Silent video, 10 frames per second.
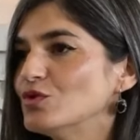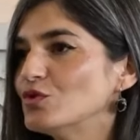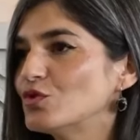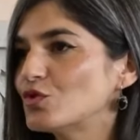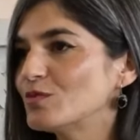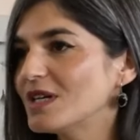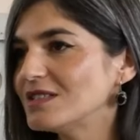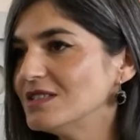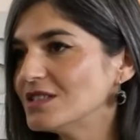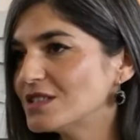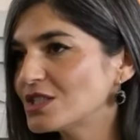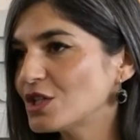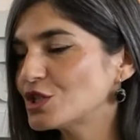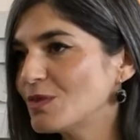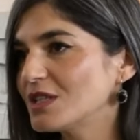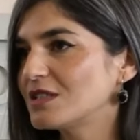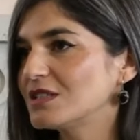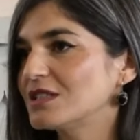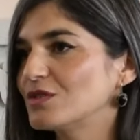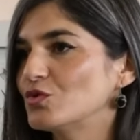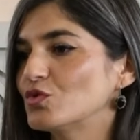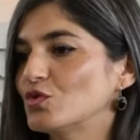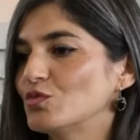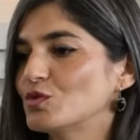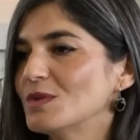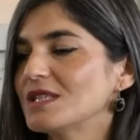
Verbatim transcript: bütün kurumların çalışmaları yürütülmüş.